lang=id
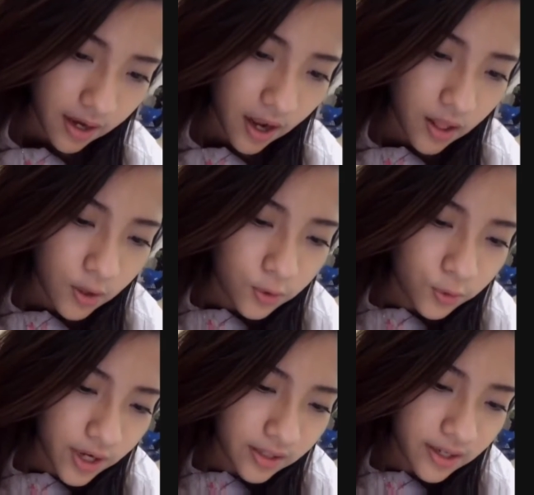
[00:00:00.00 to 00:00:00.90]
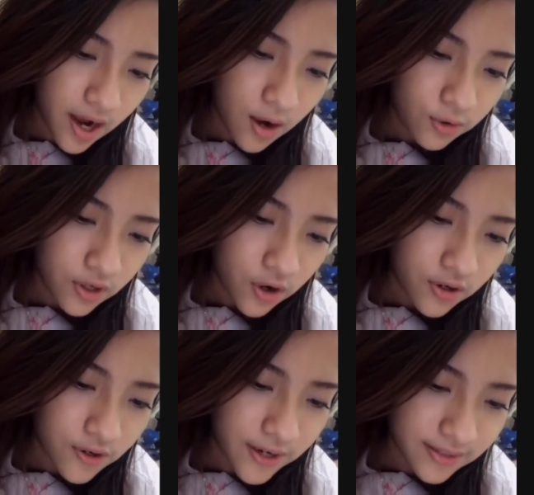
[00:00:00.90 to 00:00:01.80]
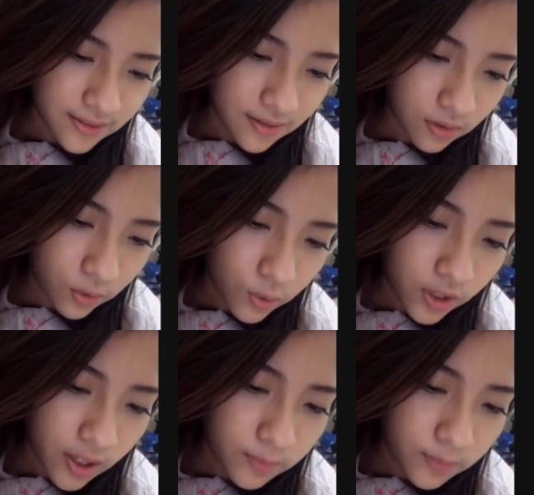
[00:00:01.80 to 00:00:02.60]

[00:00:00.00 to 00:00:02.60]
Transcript: kalau ukuran gaun or dress gitu